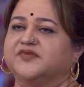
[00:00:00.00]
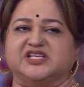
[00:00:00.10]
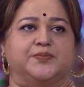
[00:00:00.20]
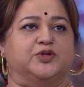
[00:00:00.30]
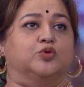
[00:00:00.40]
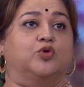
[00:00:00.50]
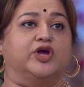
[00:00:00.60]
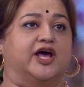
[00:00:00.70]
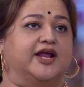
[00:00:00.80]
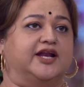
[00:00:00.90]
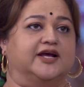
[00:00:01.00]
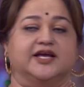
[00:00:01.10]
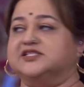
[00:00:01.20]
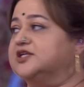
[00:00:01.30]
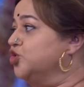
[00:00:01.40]
நீங்க இங்க
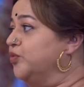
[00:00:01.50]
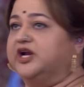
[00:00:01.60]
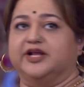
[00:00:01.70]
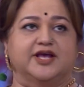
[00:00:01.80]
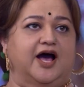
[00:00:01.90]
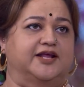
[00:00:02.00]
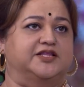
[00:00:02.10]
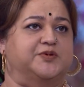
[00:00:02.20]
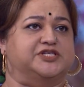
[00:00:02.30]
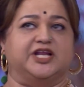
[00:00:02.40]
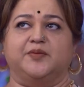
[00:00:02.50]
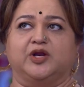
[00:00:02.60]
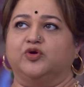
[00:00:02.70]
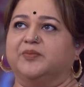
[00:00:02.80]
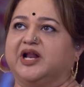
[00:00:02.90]
இருக்கீங்கங்கிறதுக்காக நான் பிஜிக்கு ரூம் கிட்ட பொண்ணுங்க கிட்ட
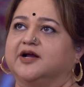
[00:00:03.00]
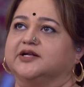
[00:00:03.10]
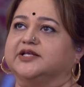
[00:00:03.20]
இல்லன்னு சொல்லி